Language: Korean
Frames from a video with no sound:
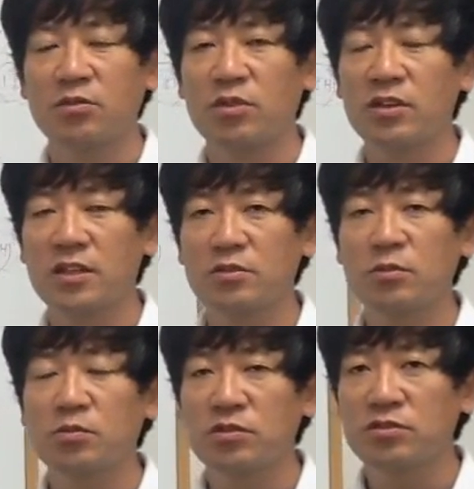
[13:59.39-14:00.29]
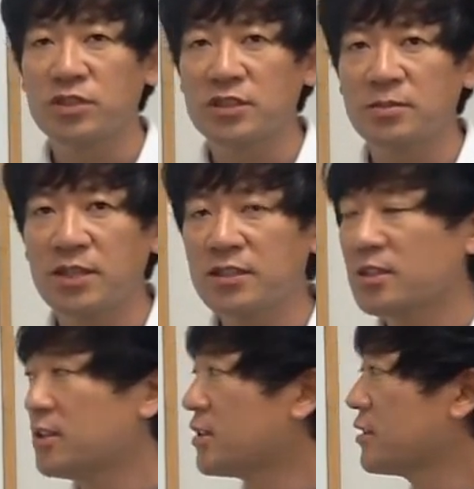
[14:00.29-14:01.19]
위원회도 뭐 부를 수 있지만
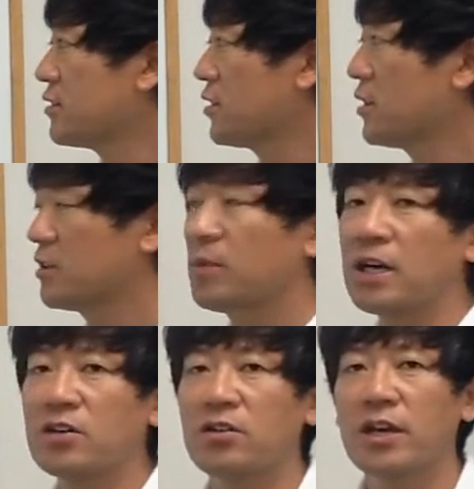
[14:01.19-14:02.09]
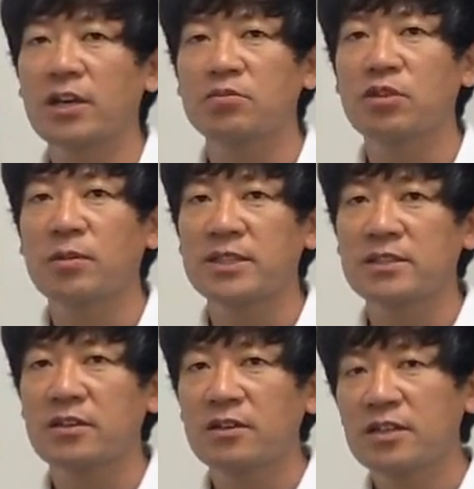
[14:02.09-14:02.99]
그 전에 이제 마커에게
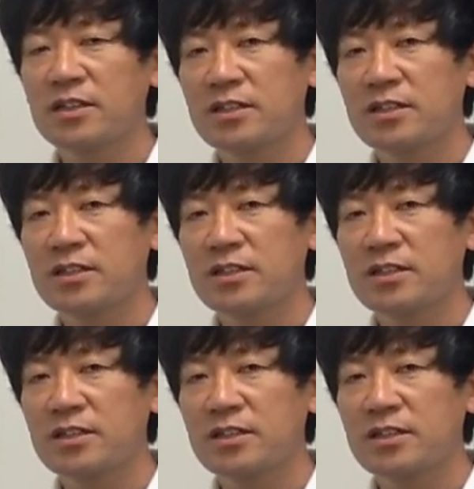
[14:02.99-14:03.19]
물어봐서